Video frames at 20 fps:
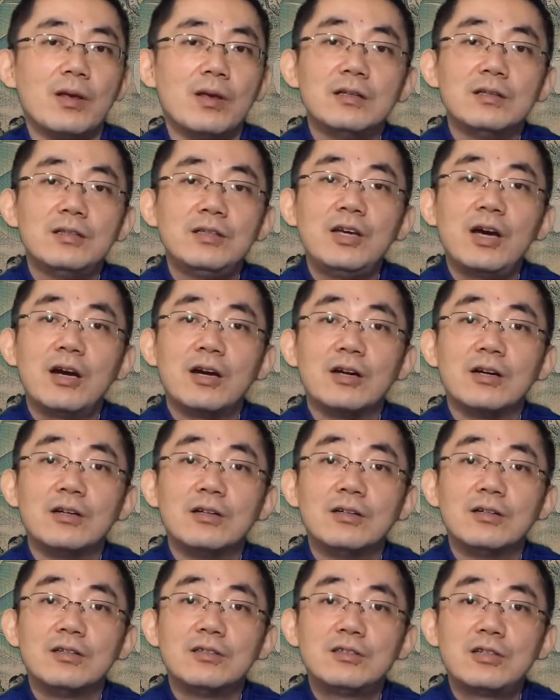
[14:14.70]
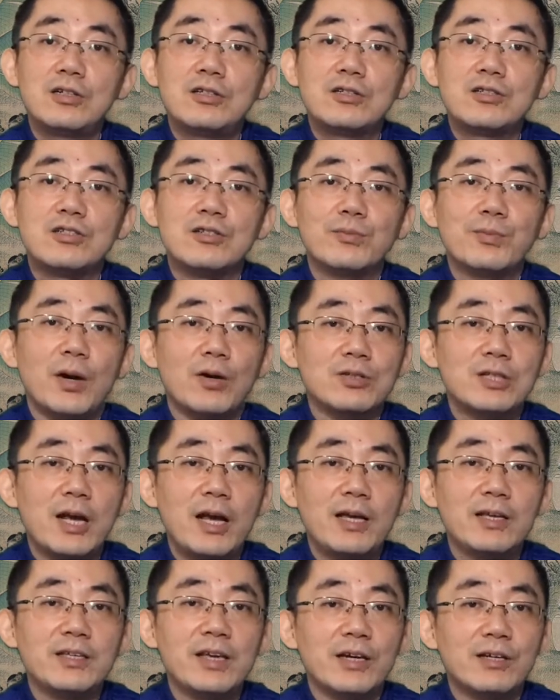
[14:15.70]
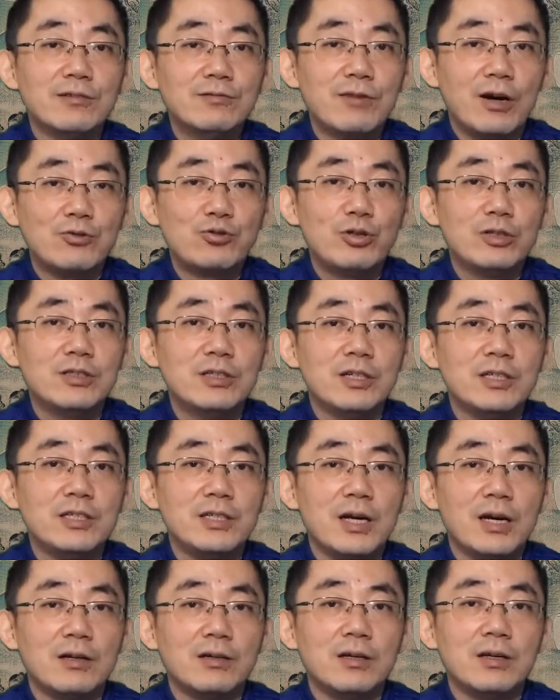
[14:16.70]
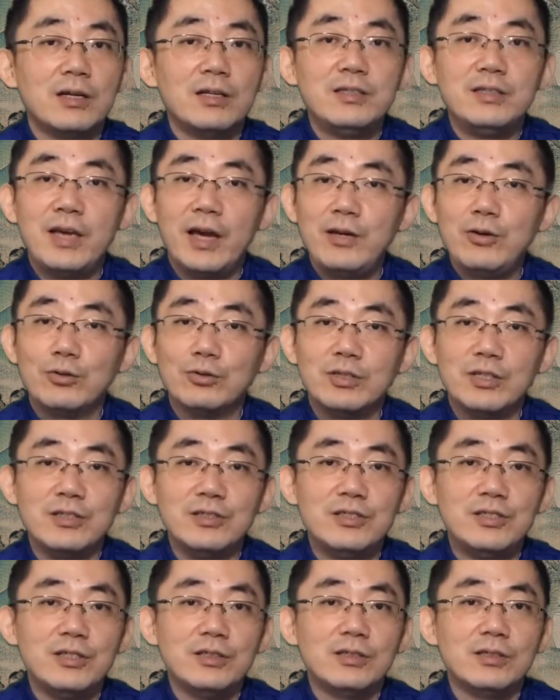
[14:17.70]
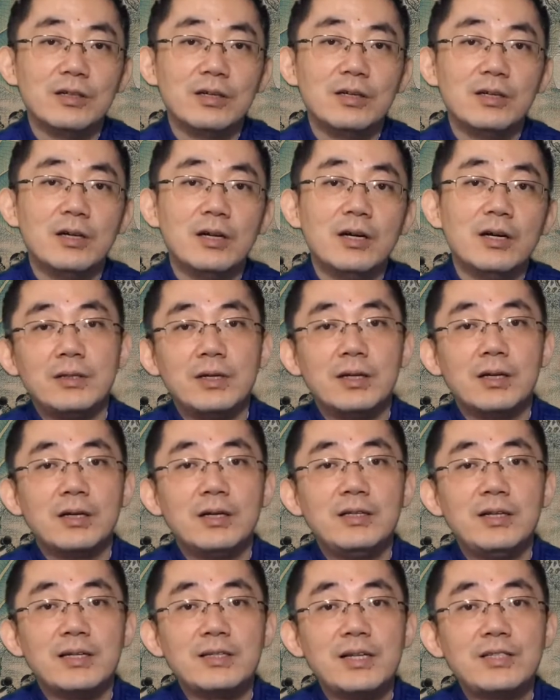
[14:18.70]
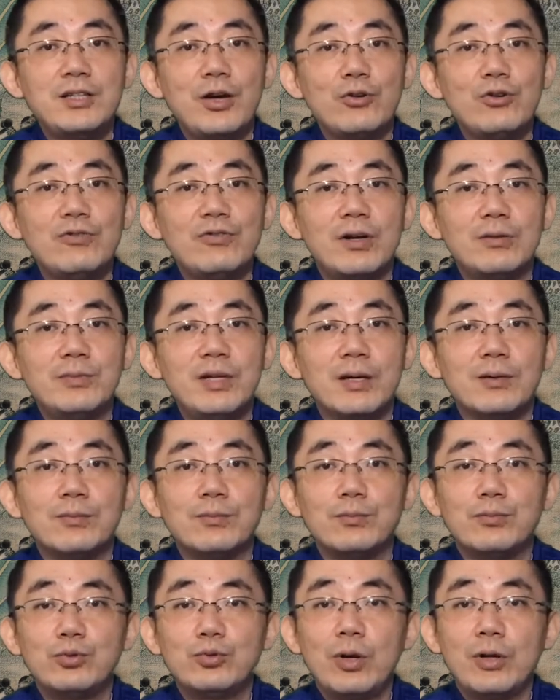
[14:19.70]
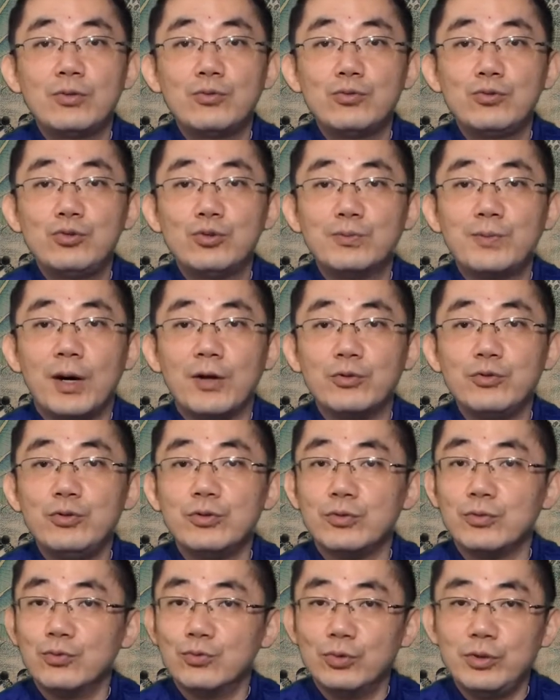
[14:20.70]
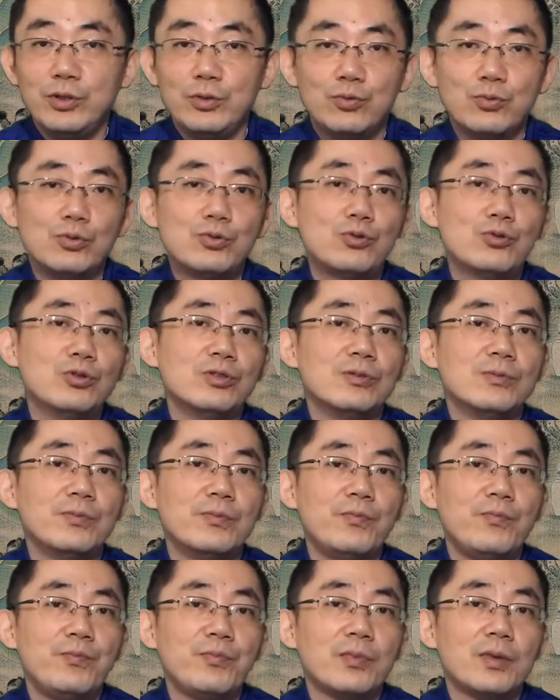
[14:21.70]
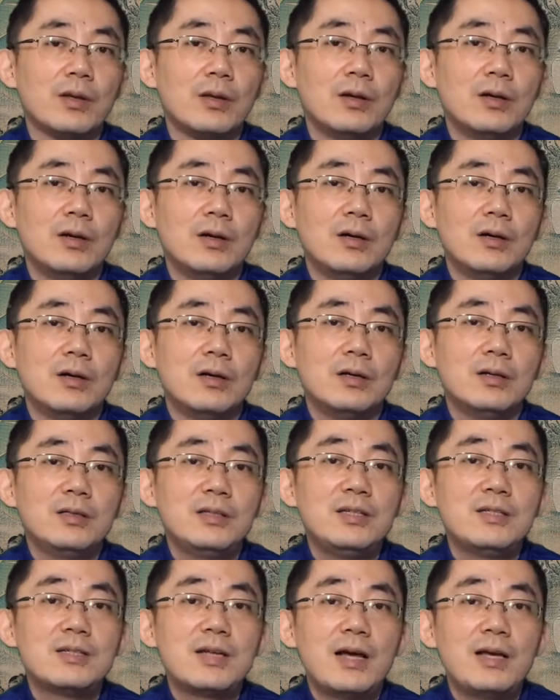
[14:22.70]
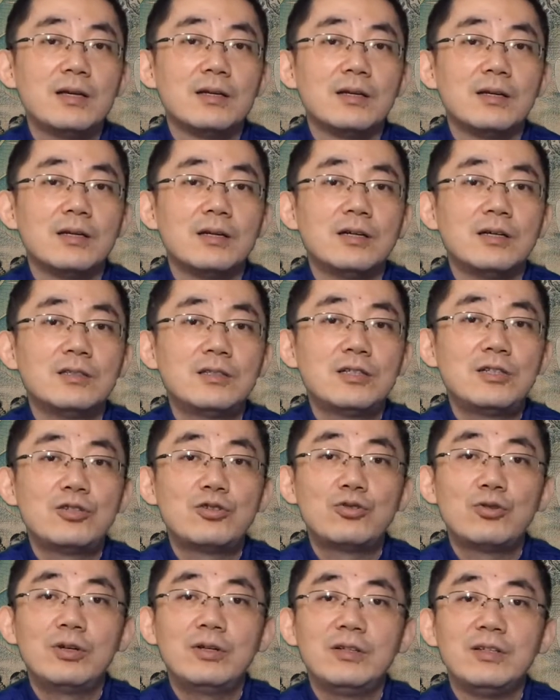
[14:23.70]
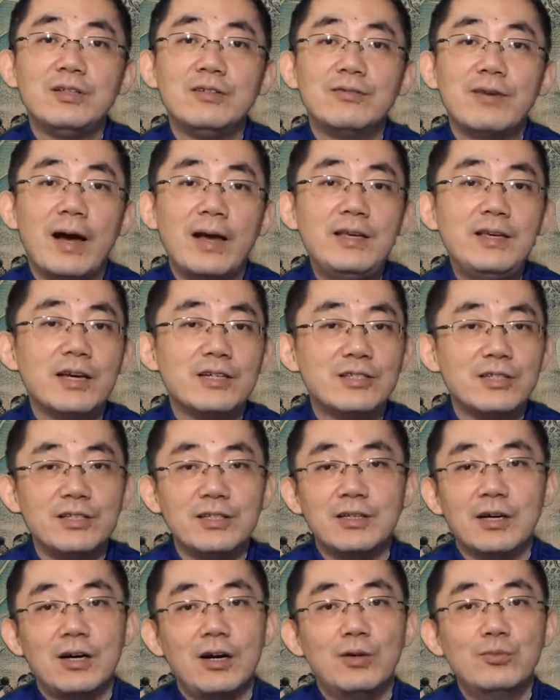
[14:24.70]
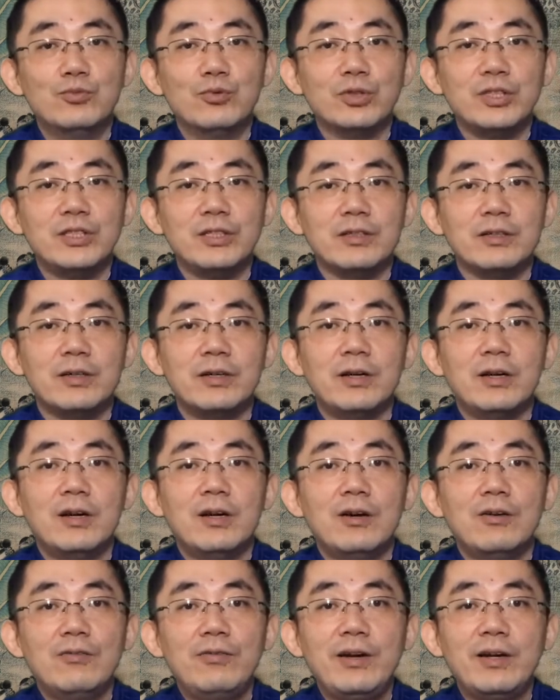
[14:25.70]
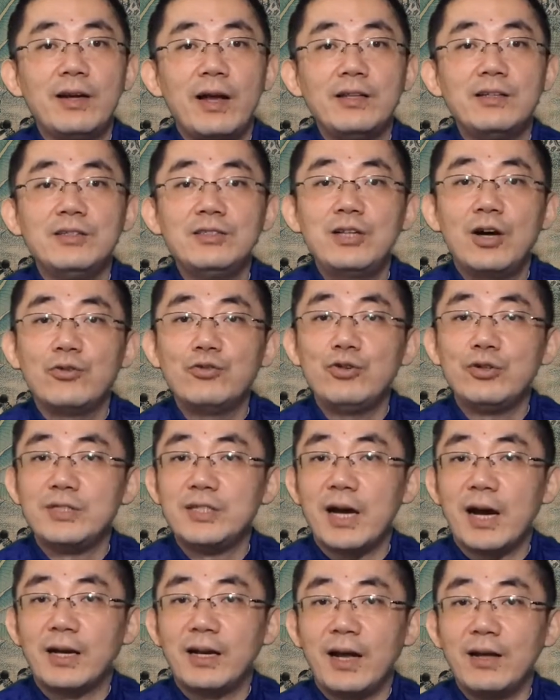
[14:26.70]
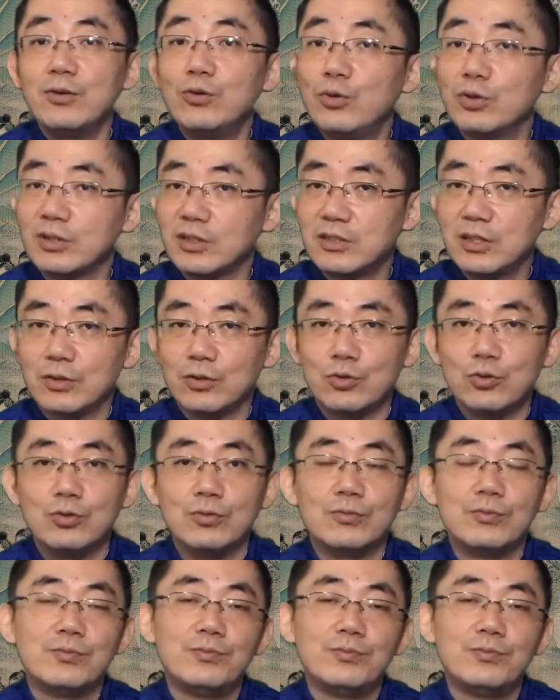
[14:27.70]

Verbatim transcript: 第二，这是指宝钗也跟王春娥一样，也有停积德，也在教育方面不断督促宝玉努力读书；第三，这是说李纨也是一个好母亲，未来能教育贾兰获得成功。